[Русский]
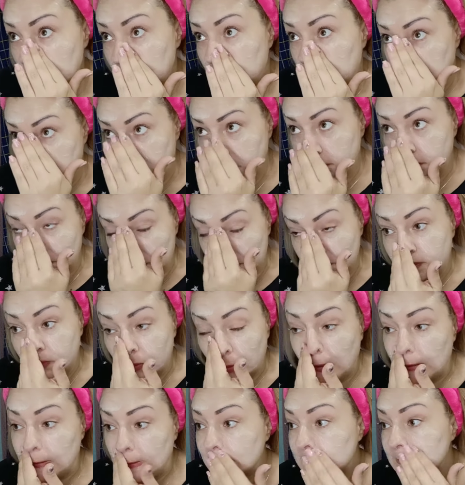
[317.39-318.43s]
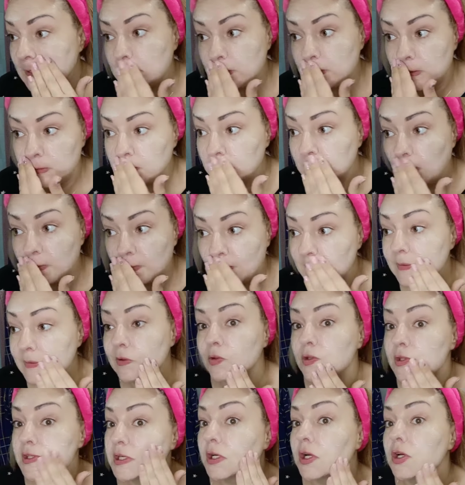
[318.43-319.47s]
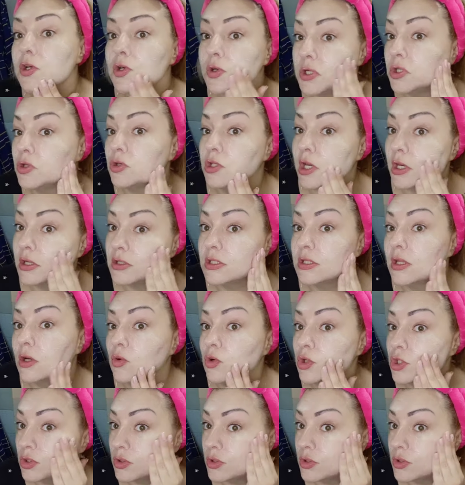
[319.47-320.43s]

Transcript: э, ну, как достаточно угловатые, то есть хорошо ощущаются на коже,